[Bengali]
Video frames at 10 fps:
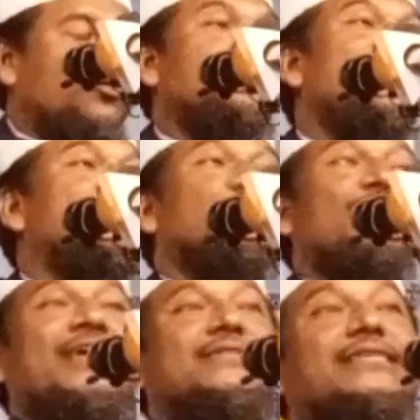দৌড় দিয়ে
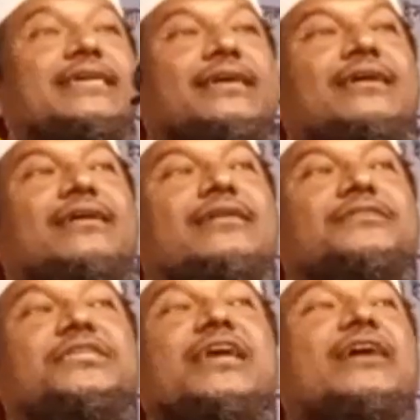চলে গেছে
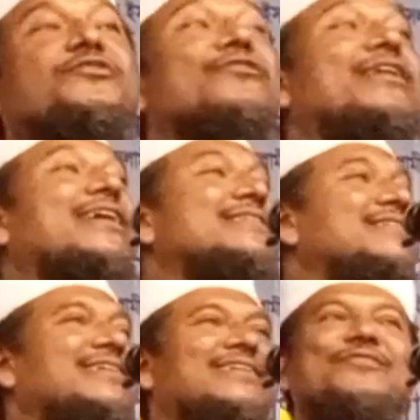সিংহাসনের কাছে